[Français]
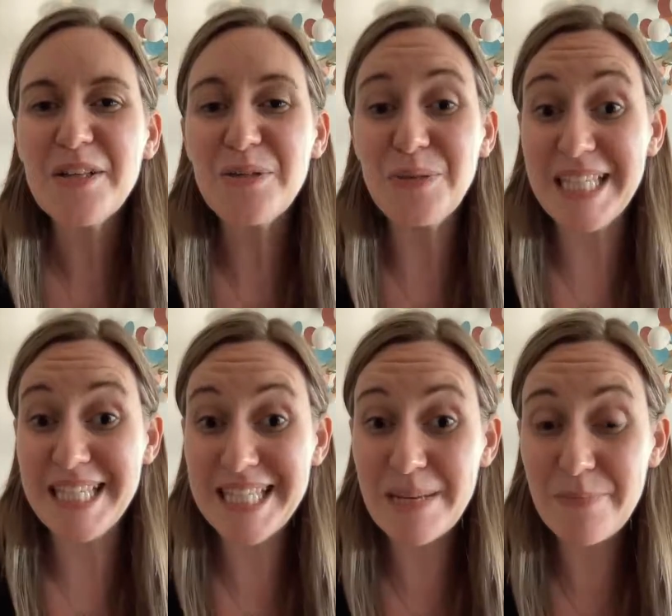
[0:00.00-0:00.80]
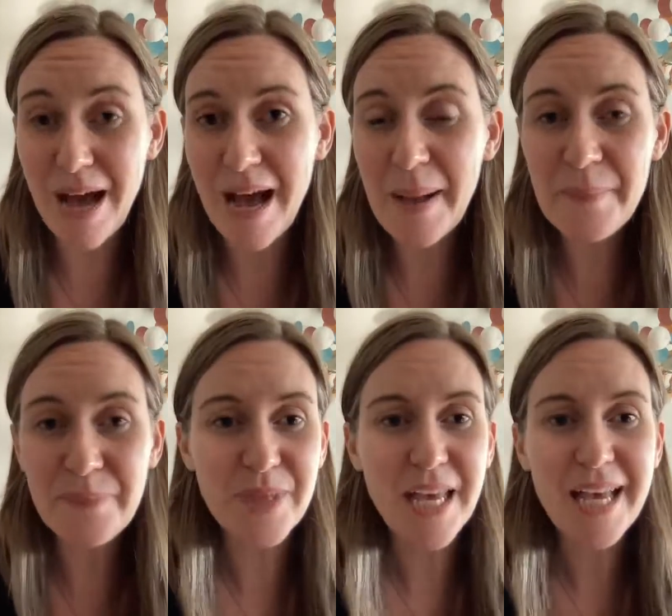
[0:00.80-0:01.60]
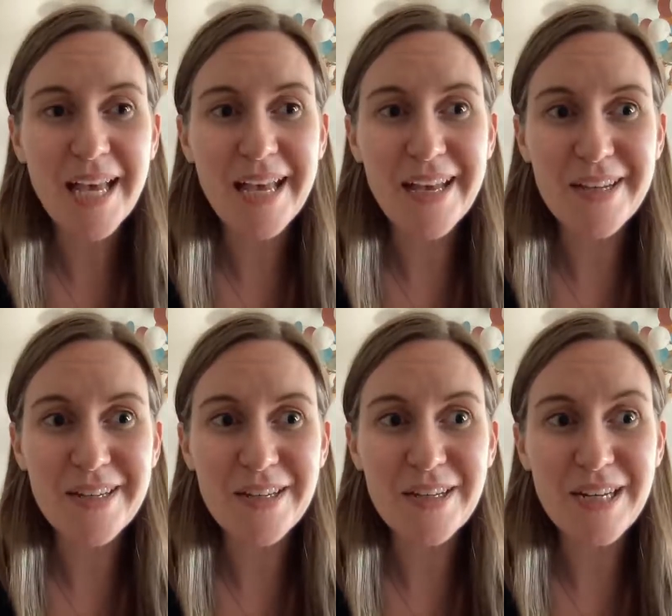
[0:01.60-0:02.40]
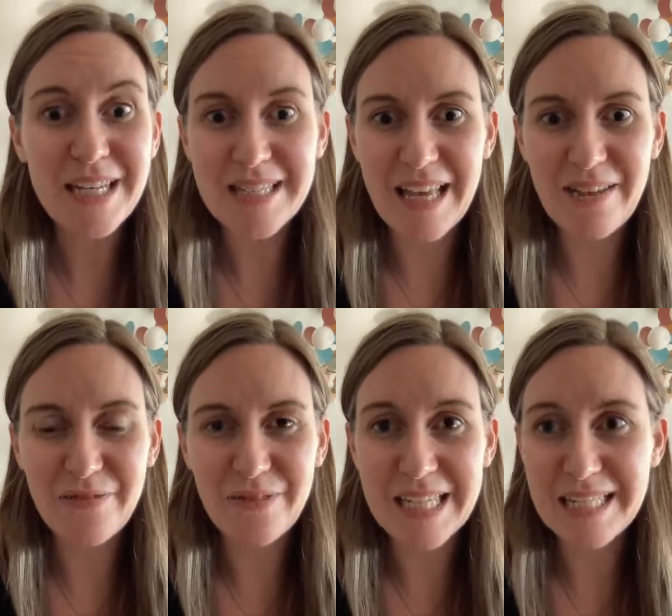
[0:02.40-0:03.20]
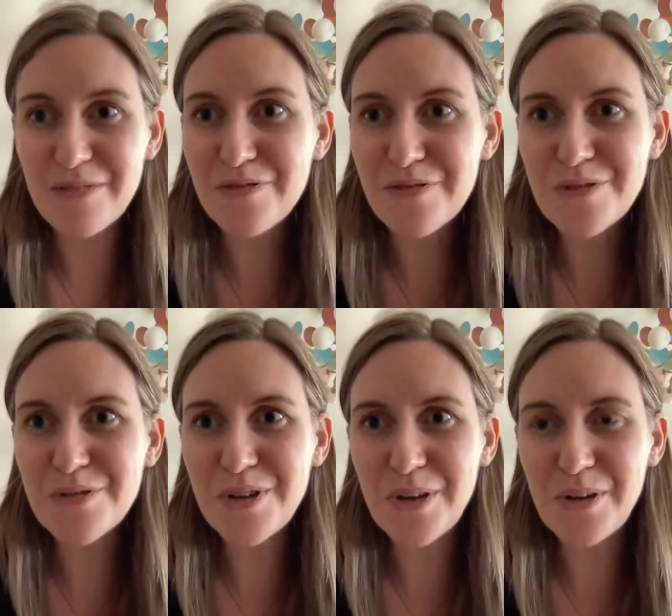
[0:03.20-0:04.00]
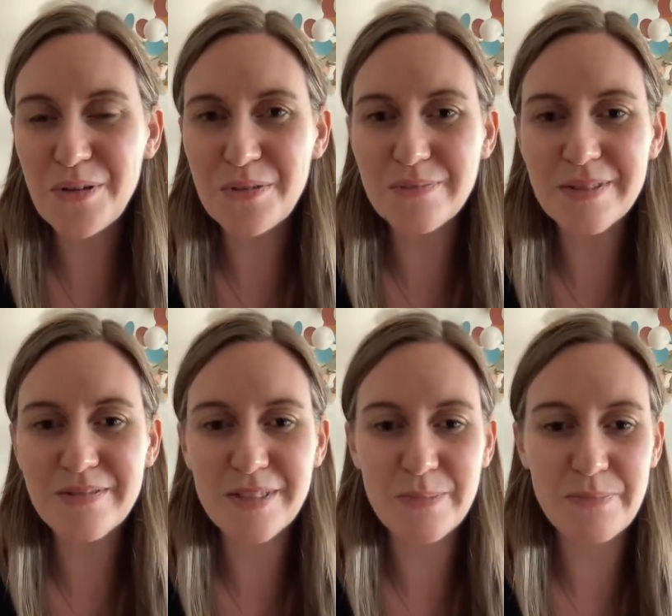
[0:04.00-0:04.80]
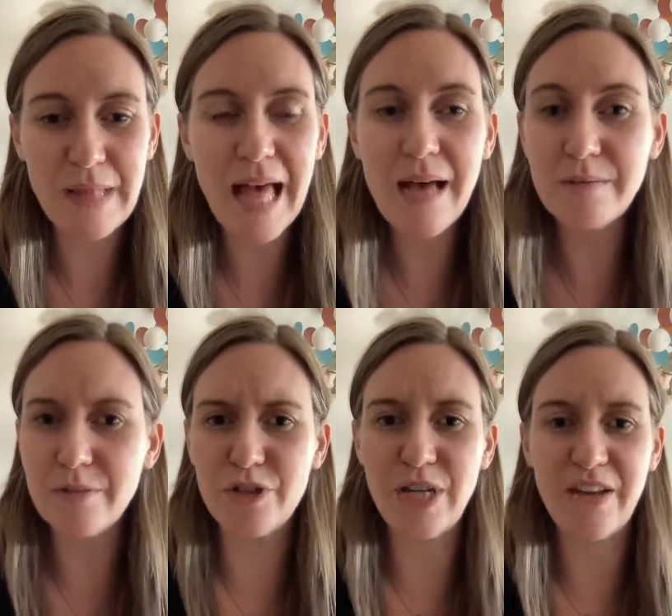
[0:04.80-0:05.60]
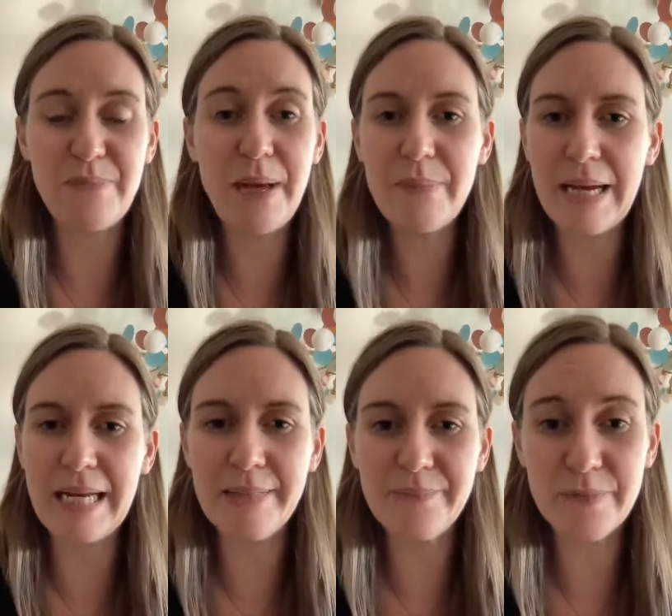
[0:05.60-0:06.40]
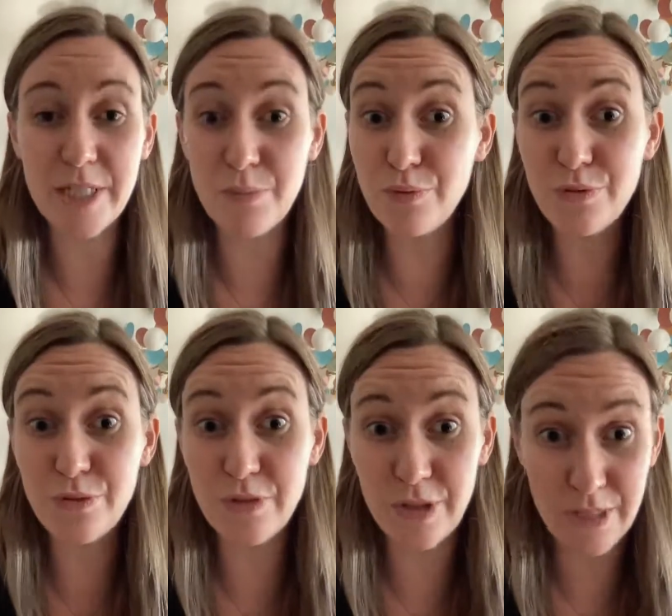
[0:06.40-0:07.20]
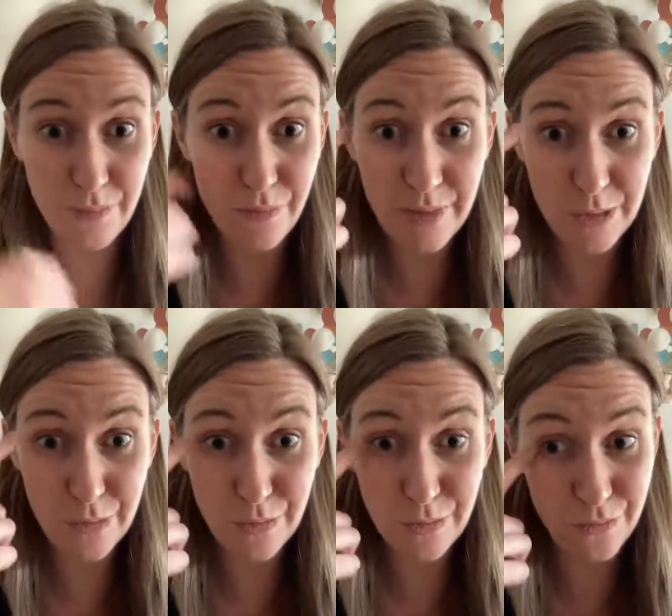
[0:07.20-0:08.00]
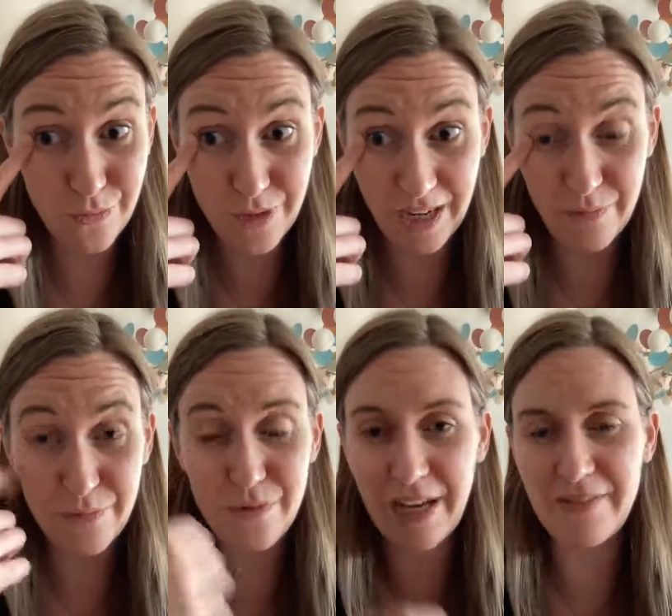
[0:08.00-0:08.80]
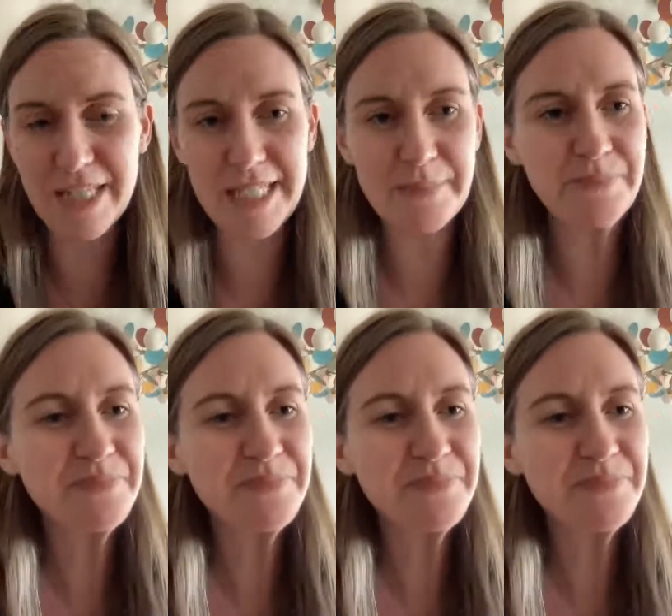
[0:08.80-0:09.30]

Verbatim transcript: Donc n'hésitez pas. Euh, les, infos... Euh, ah, j'arrive pas à parler. J'ai plus, plus mes yeux, du coup, j'arrive plus à réfléchir.